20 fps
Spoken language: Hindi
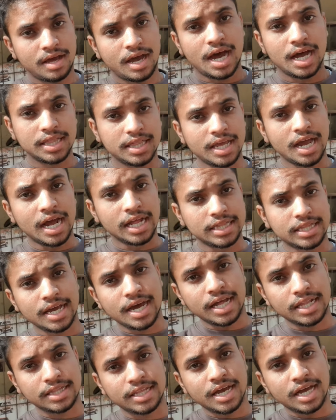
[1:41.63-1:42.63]
आते आते
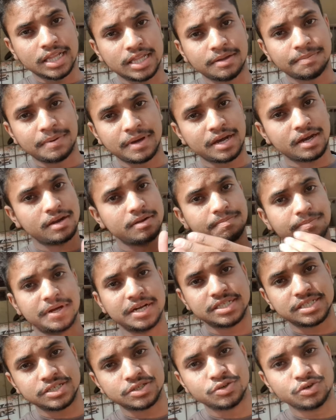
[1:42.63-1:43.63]
आते आते फिर फिर
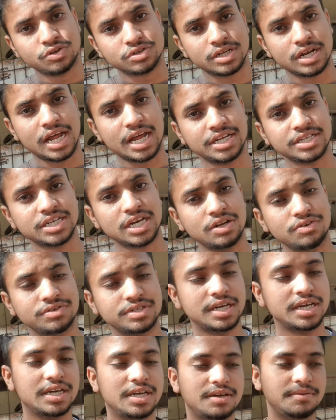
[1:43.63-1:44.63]
से शुरू से लाइन चालू हो
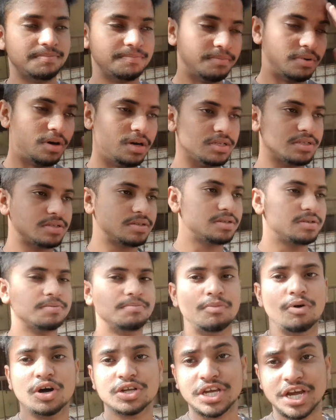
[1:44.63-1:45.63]

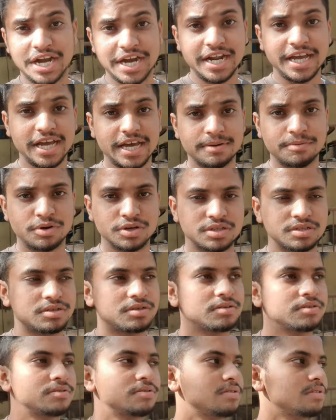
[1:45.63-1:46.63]
जाएगी बहुत हेड है बहुत
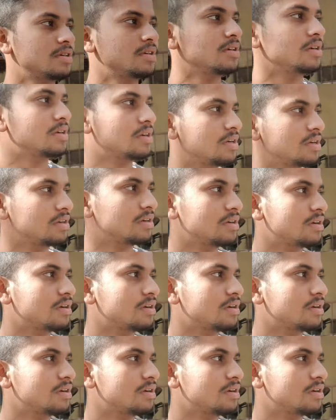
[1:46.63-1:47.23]
लाइन में घुसते